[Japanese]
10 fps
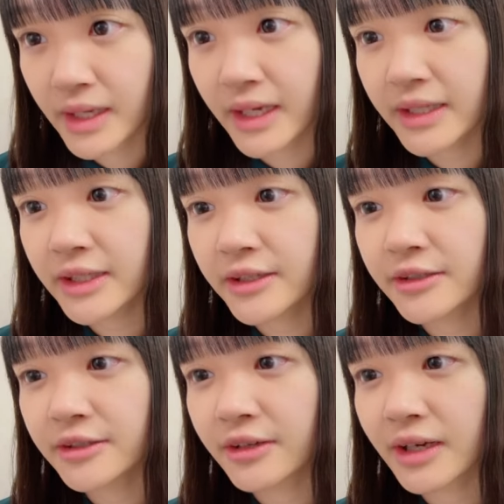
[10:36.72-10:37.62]
買いに行
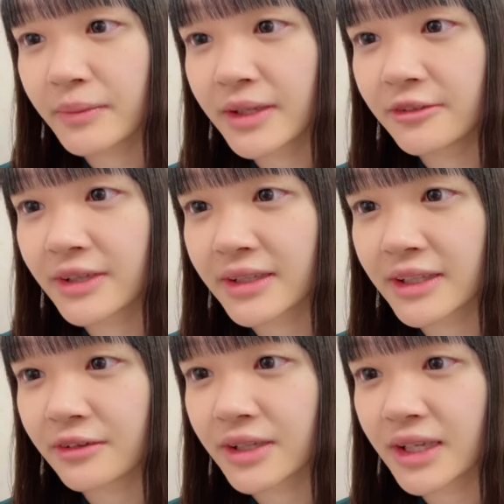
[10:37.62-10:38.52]
くのが面倒だっ
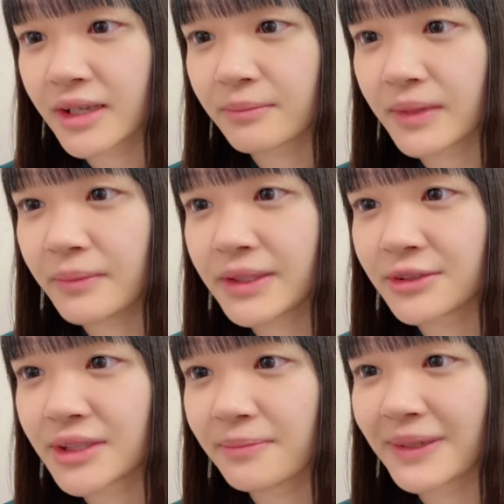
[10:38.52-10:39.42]
たので
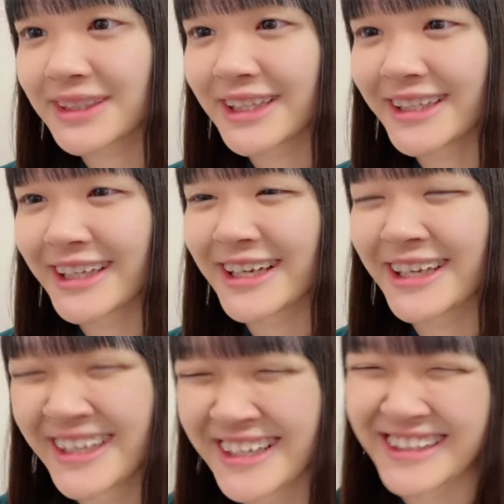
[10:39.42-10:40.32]
アマゾンでバスセンター
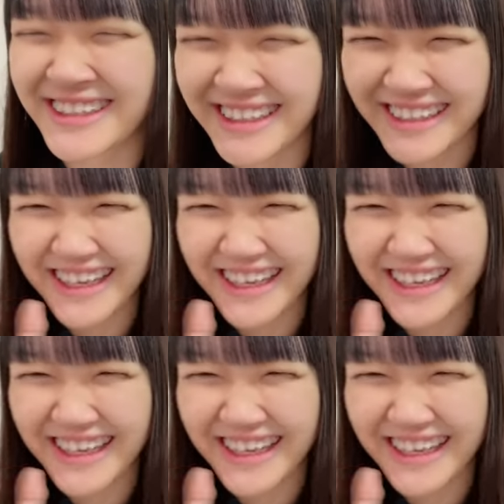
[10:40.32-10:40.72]
から買った